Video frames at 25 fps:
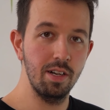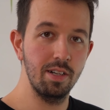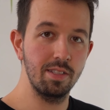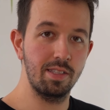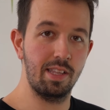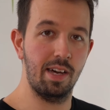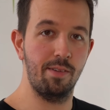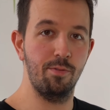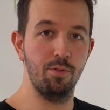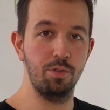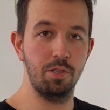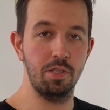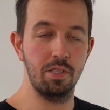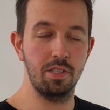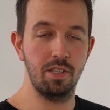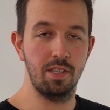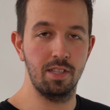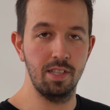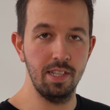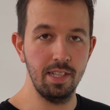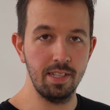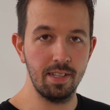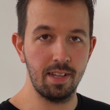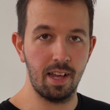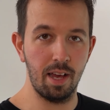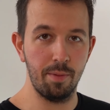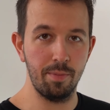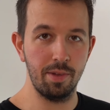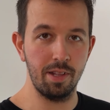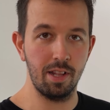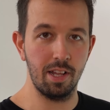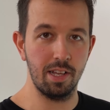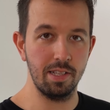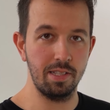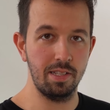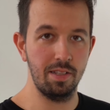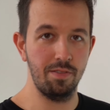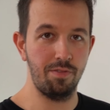Da, wo sie sich nicht klemmen
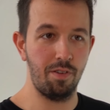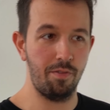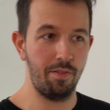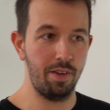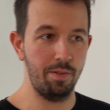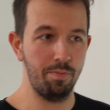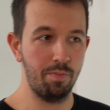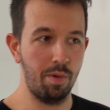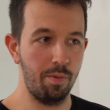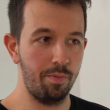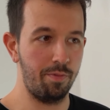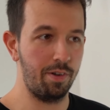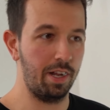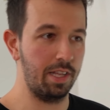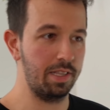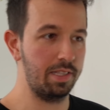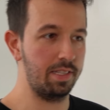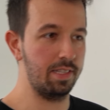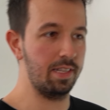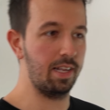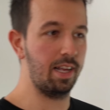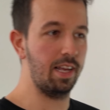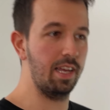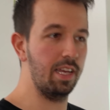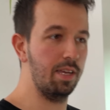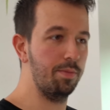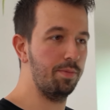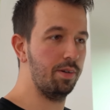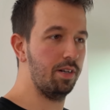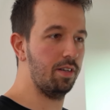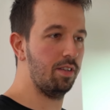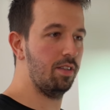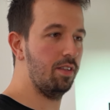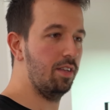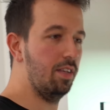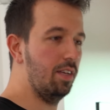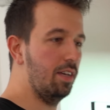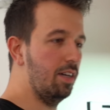lassen, verwendet man Pflanzenkleber.